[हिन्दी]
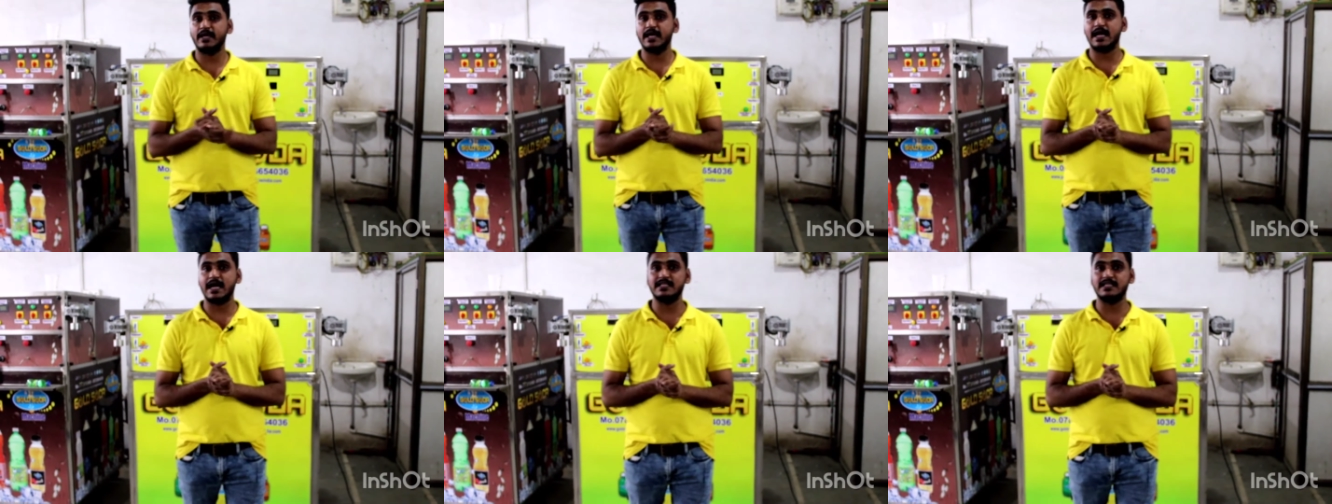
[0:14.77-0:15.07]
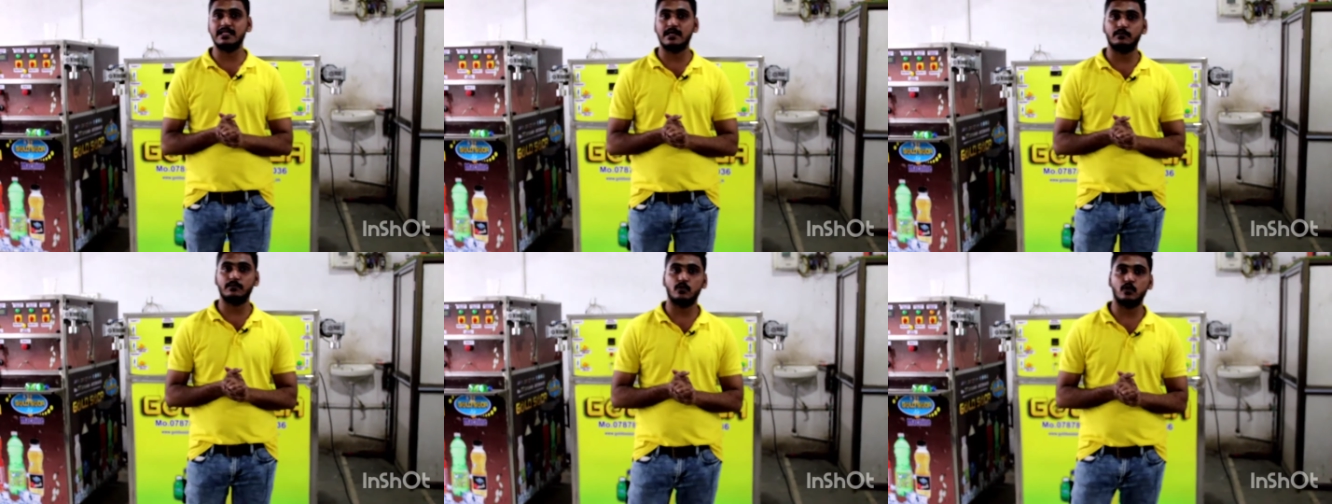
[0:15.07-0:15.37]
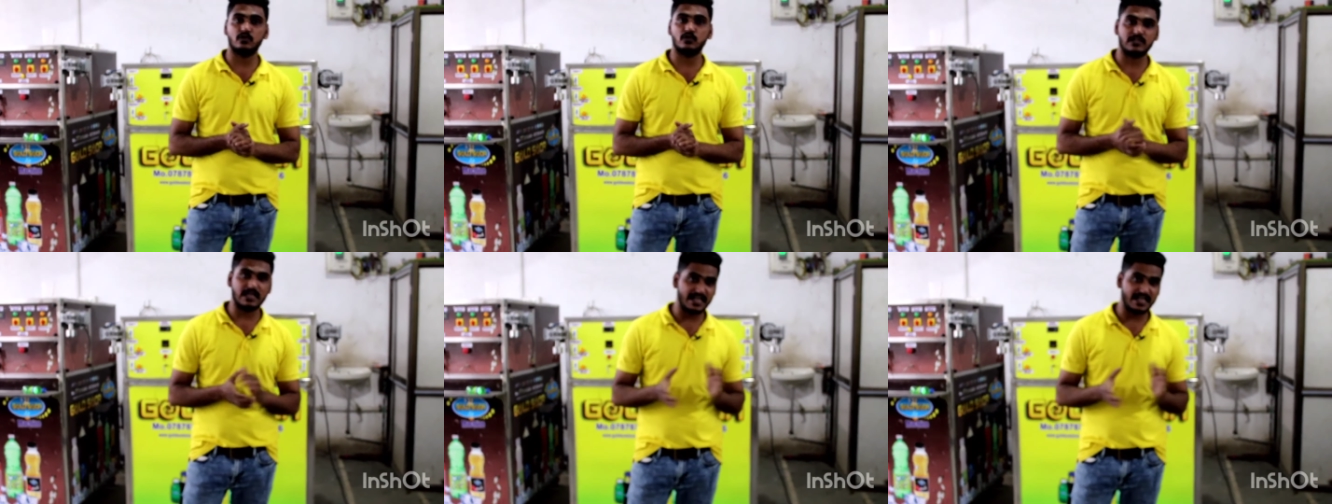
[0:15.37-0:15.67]
मैं आज
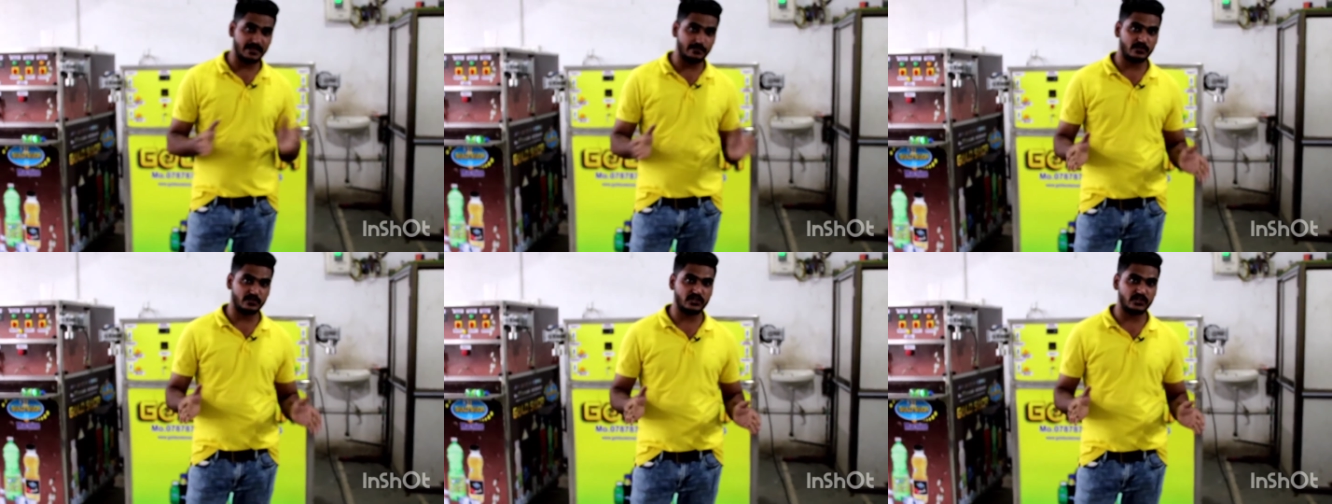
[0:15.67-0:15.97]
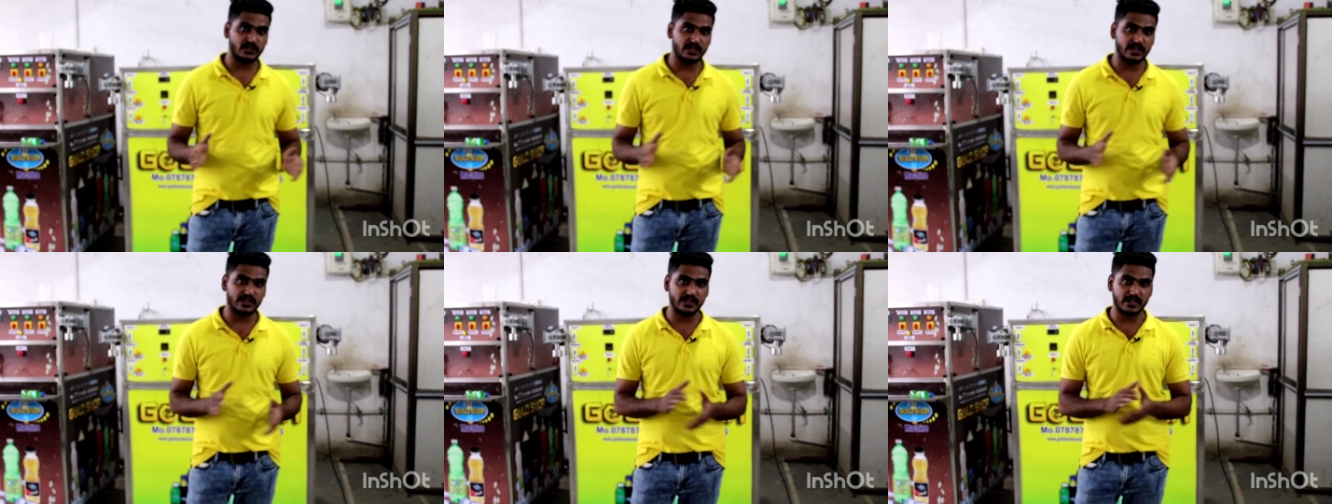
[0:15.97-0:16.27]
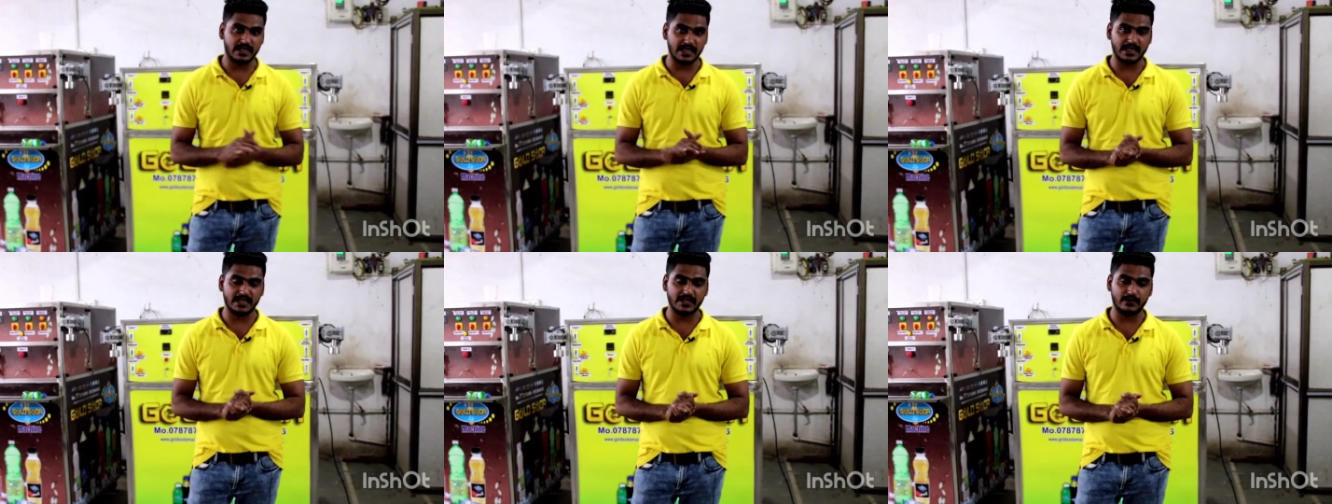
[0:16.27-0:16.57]
आपको सारी मशीनें
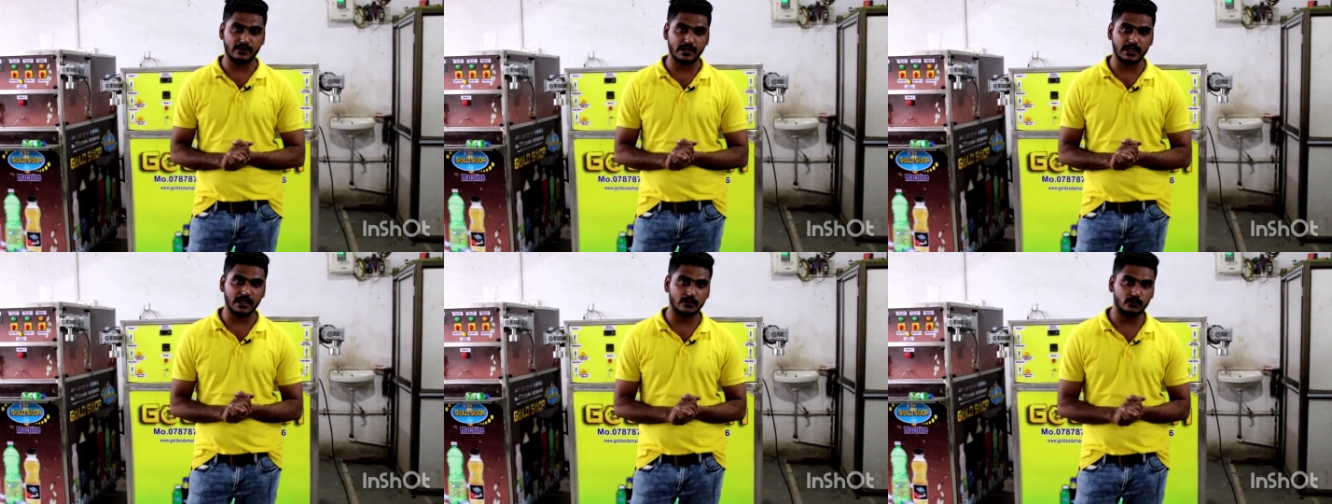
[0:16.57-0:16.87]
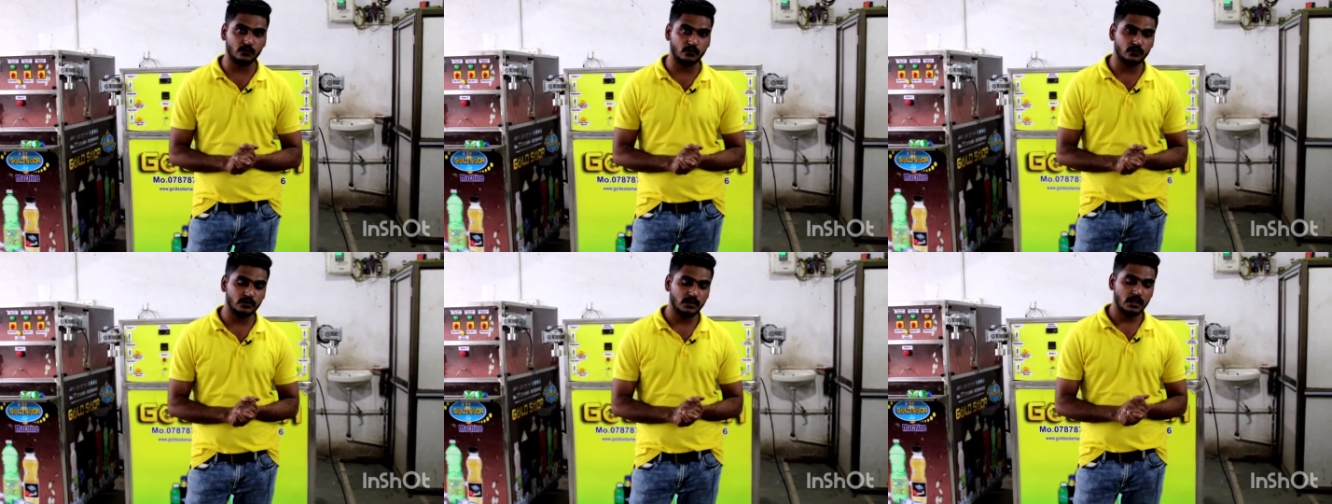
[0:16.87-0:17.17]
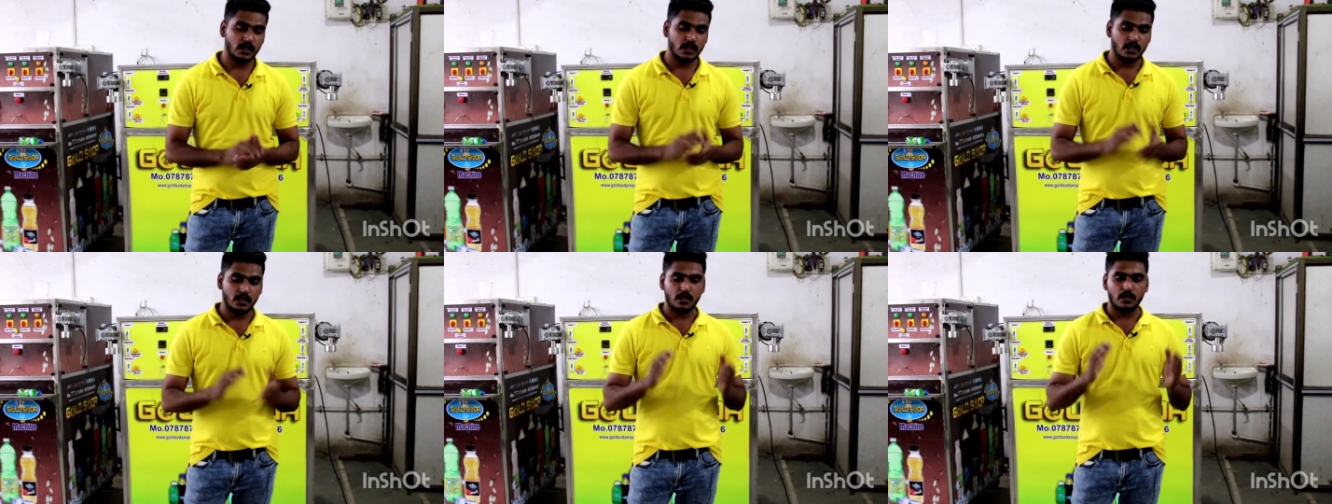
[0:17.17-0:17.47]
दिखाने वाला हूँ
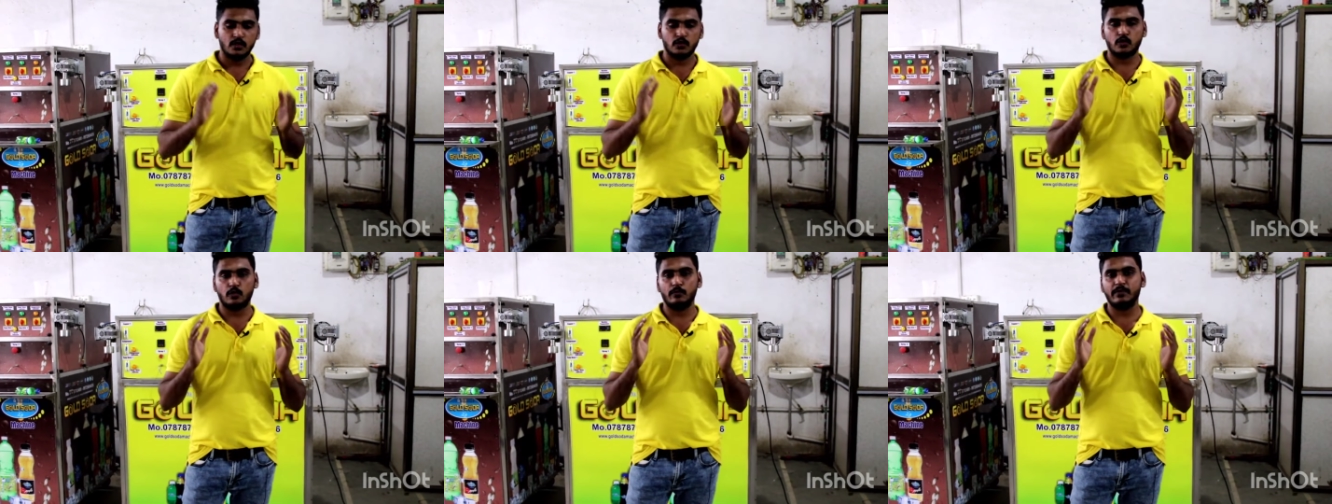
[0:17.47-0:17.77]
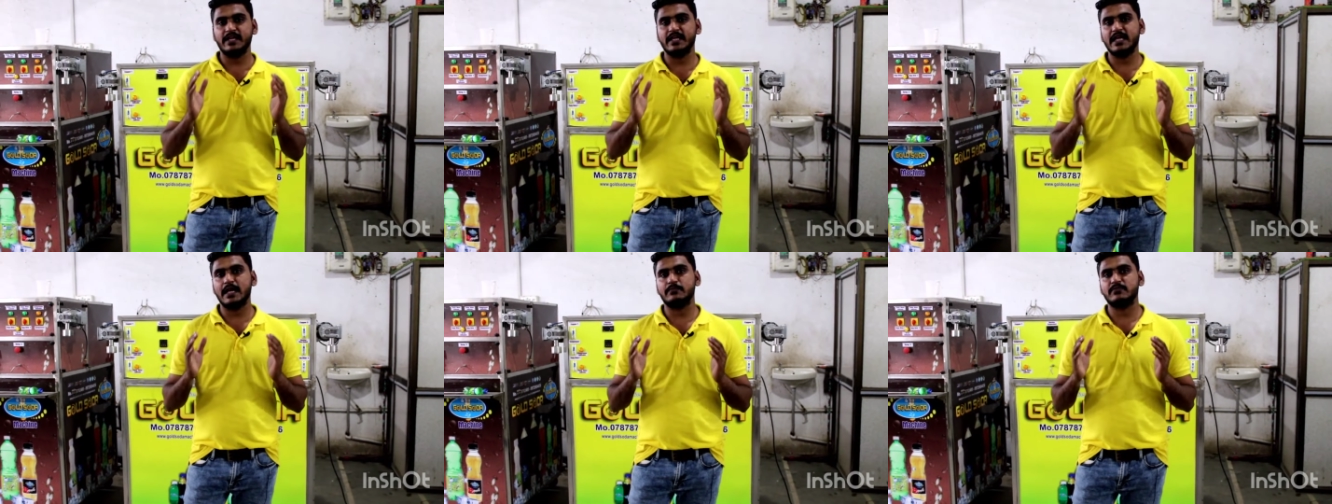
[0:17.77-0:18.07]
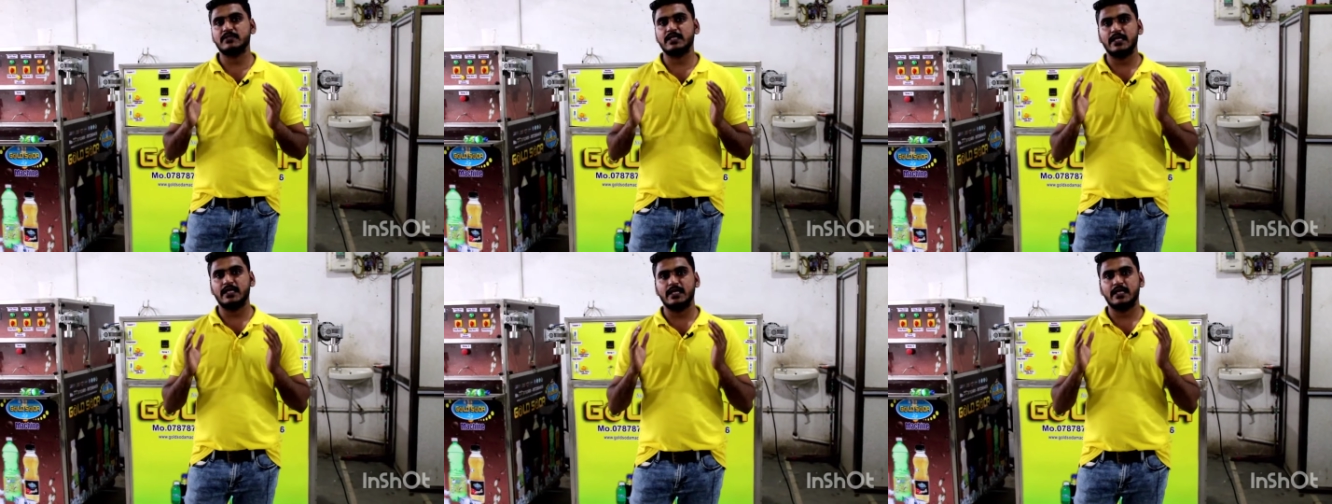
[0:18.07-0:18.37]
तो मेरी आपसे